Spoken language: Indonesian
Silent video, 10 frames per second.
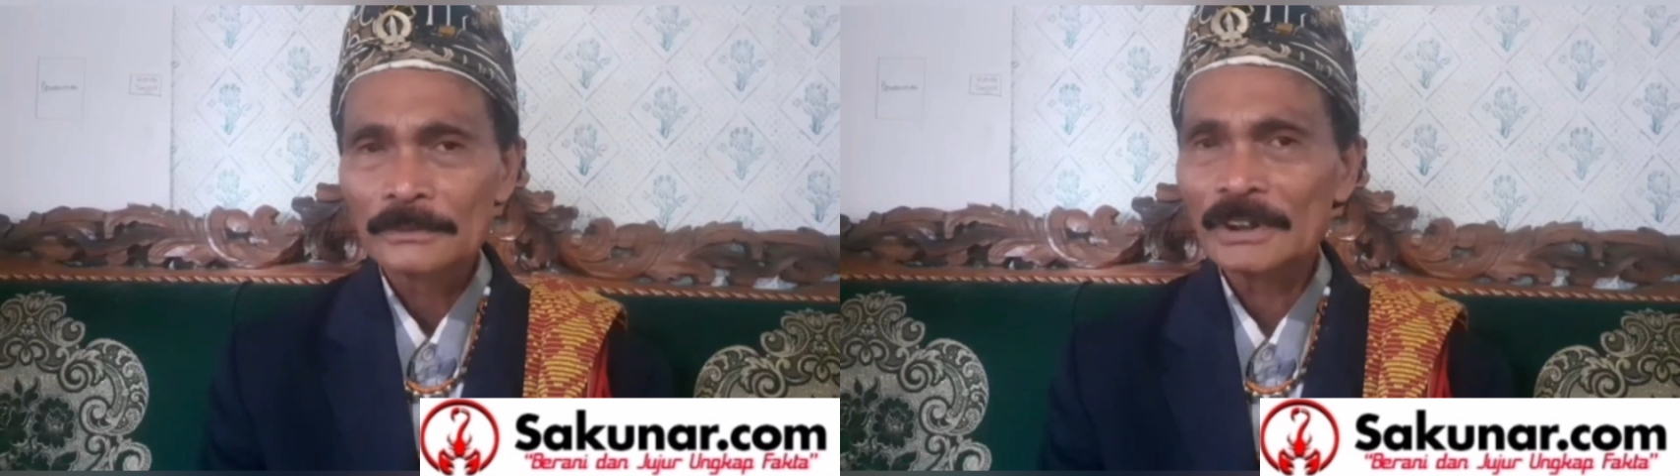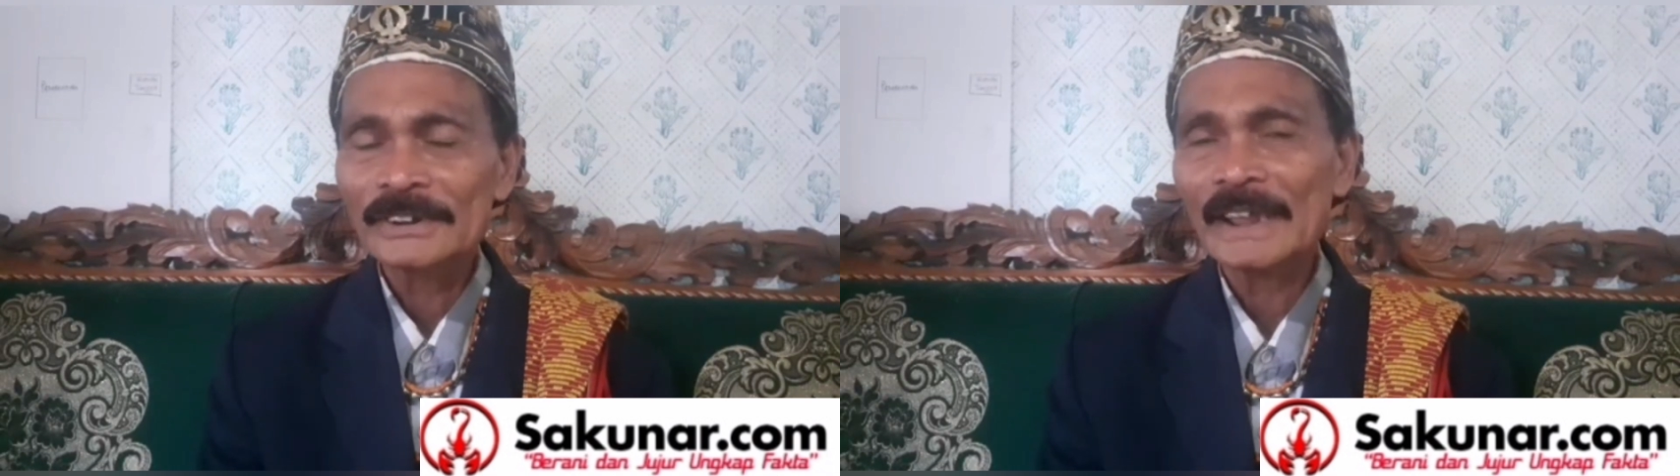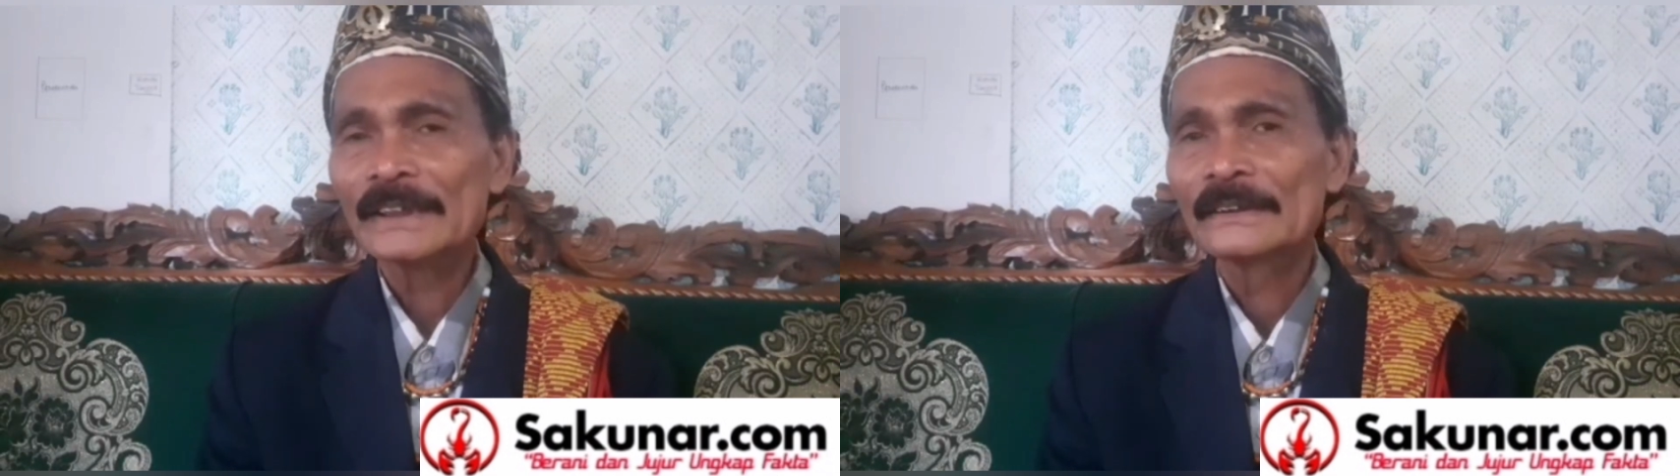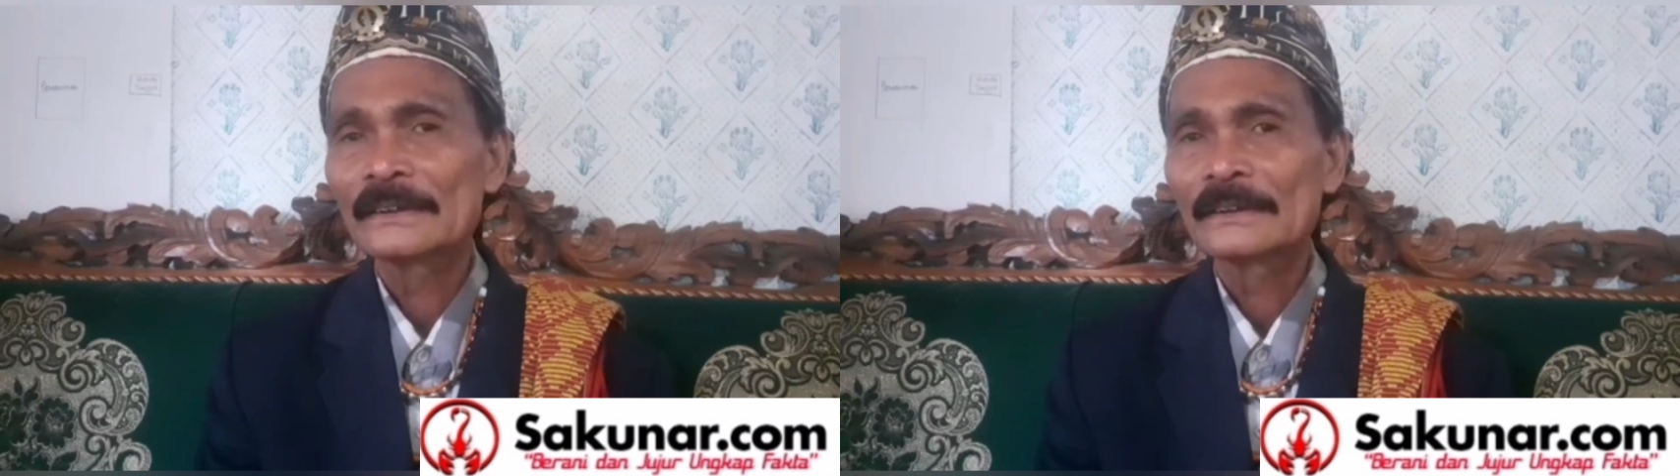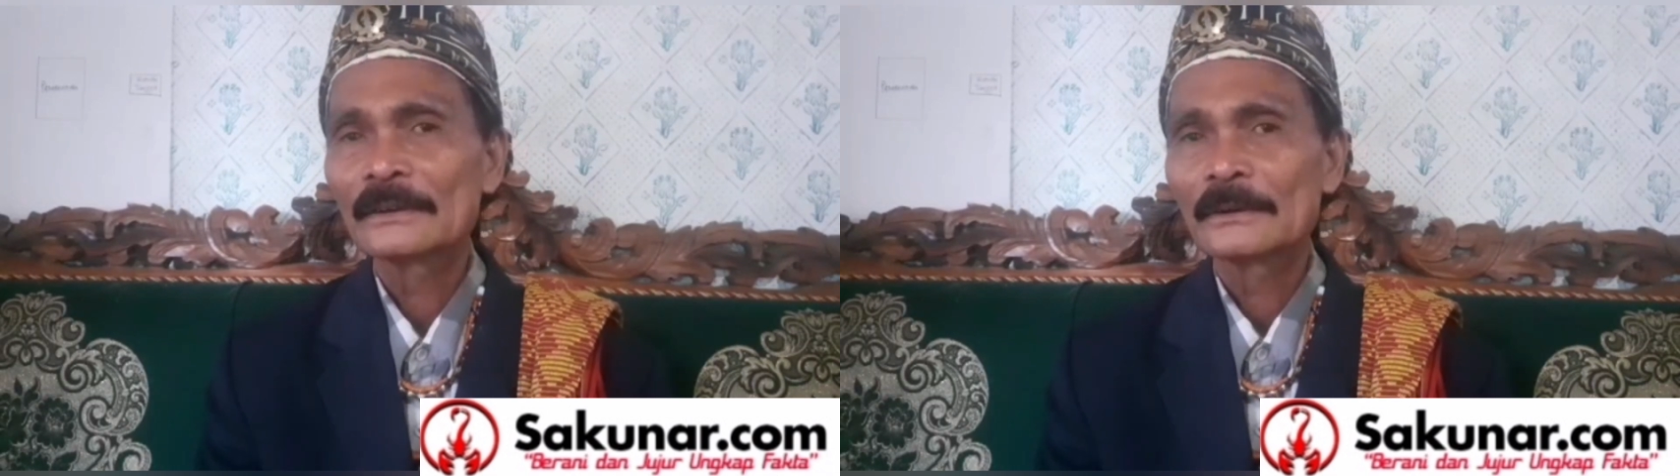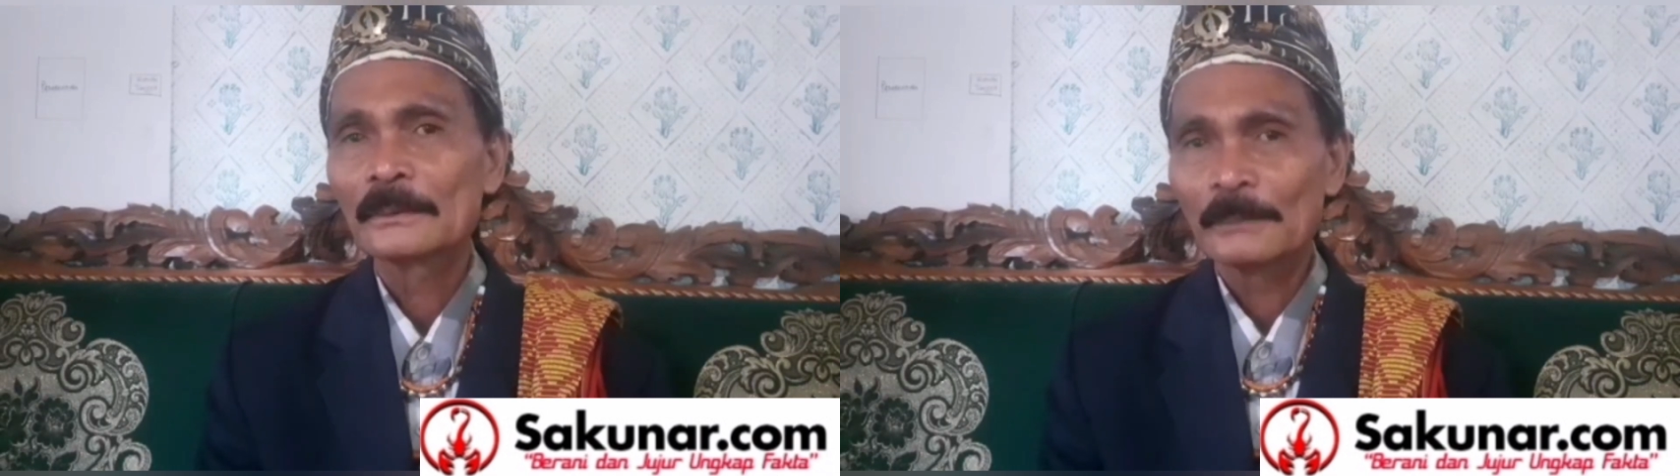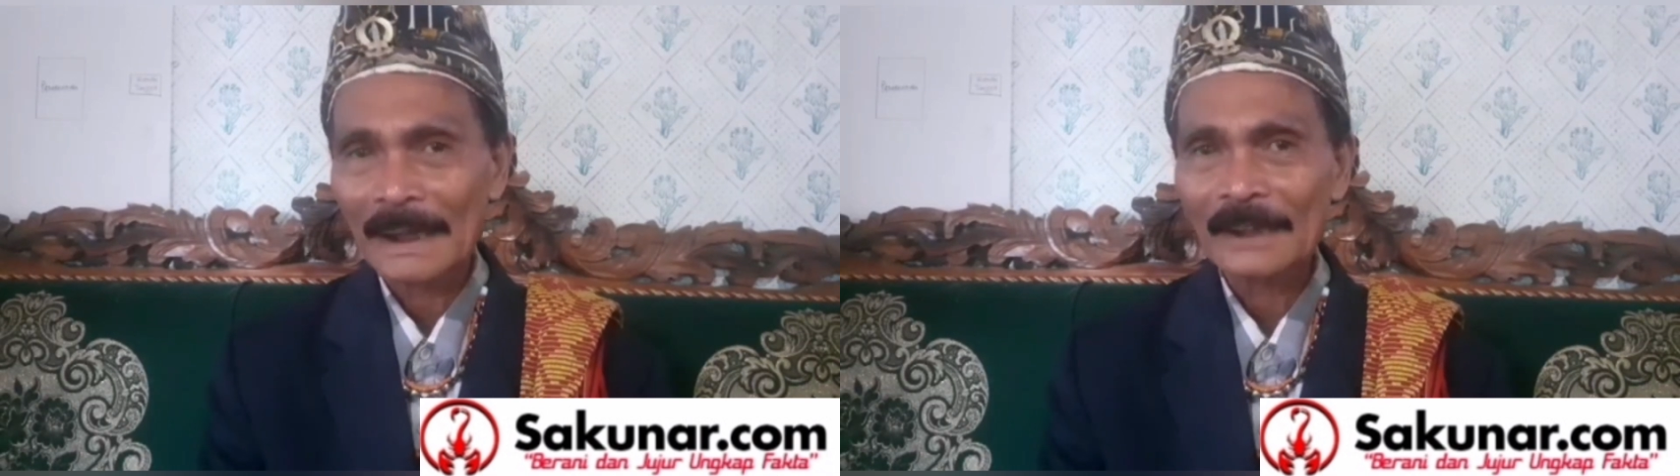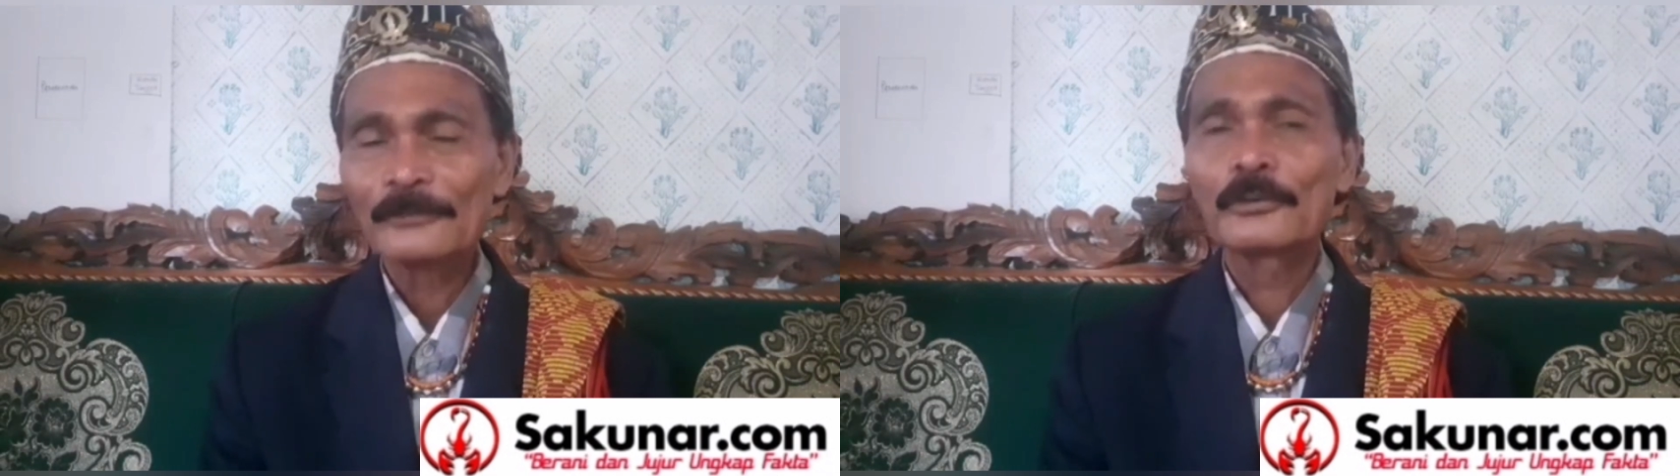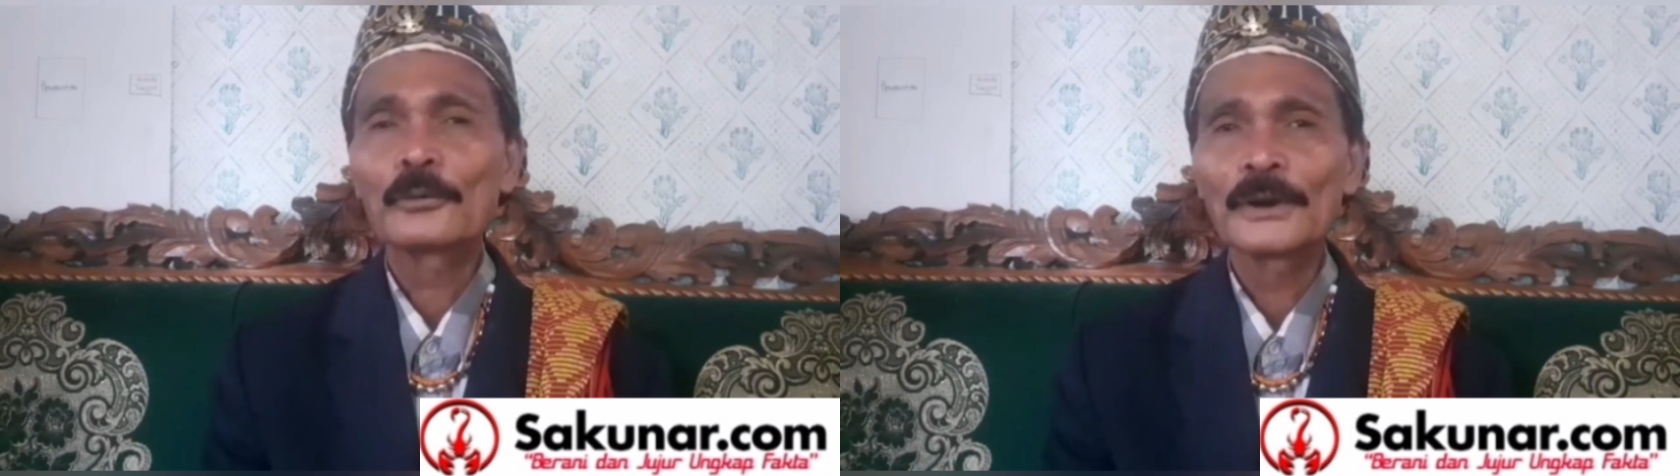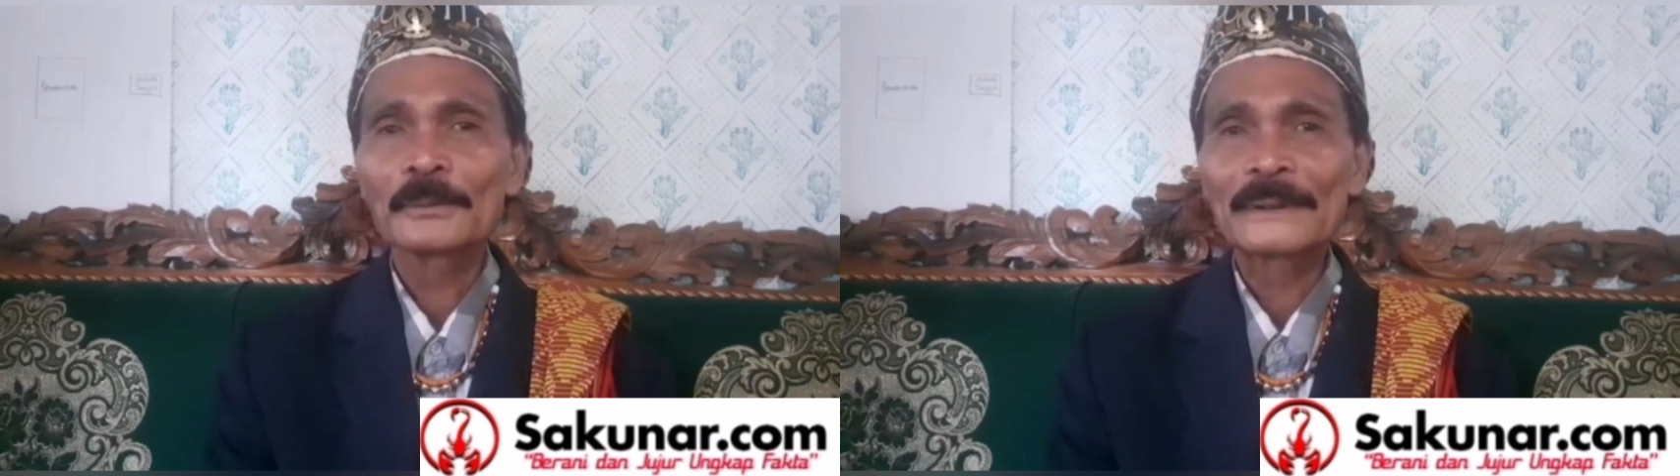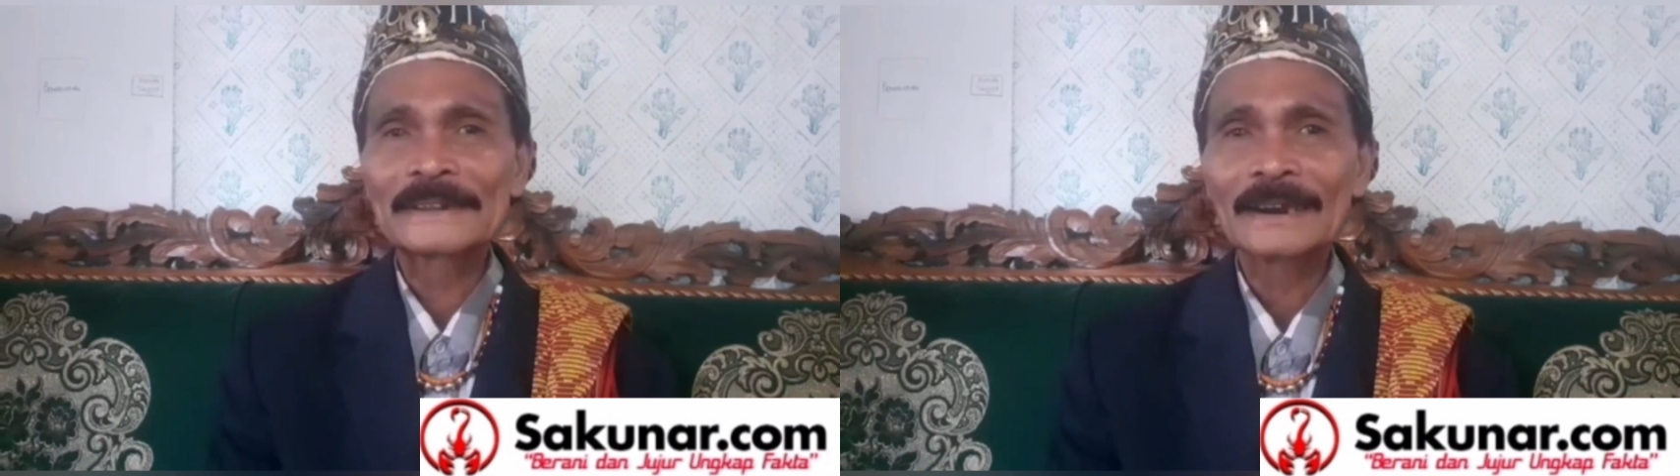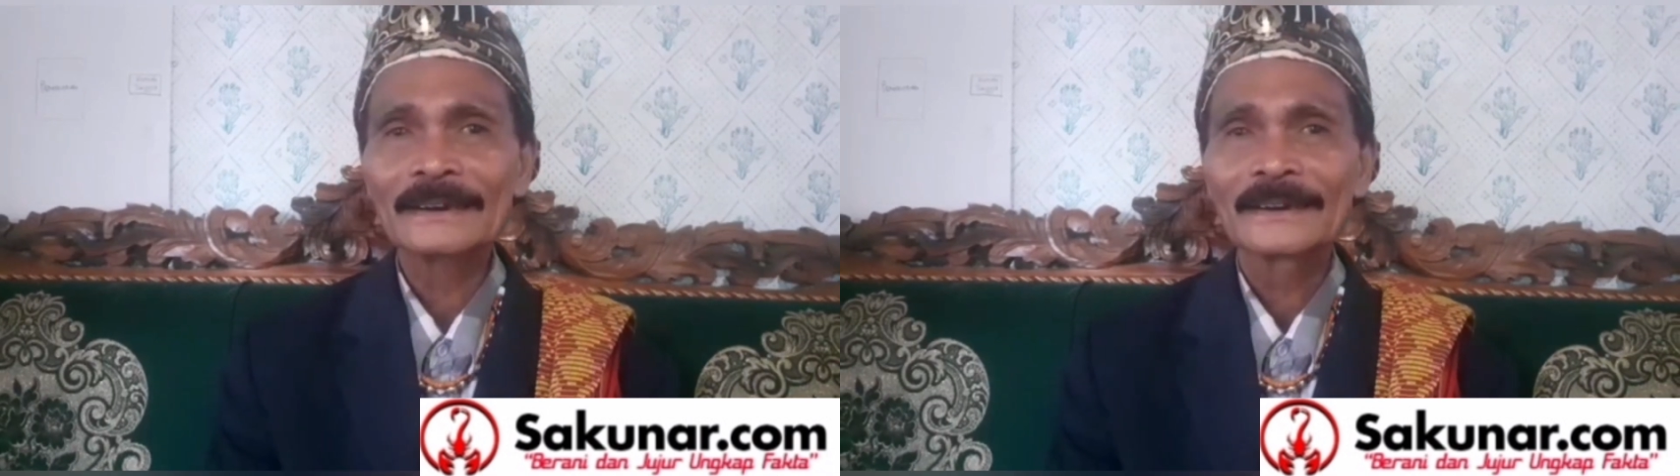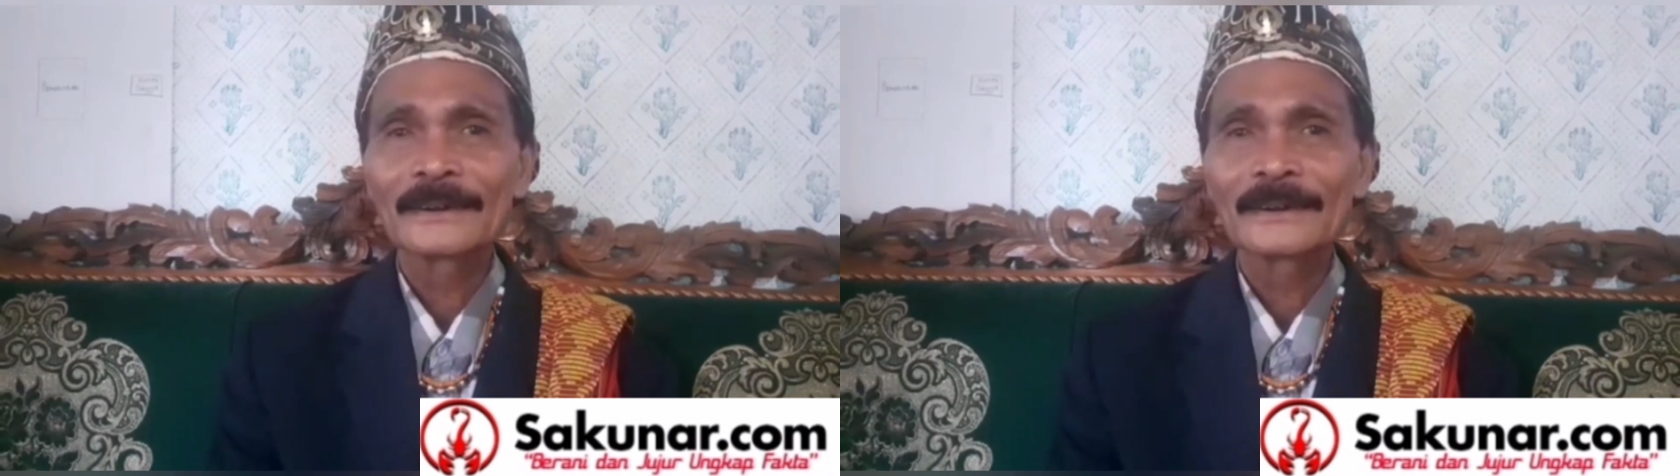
Selesai. Maka Fukun Lekmetan,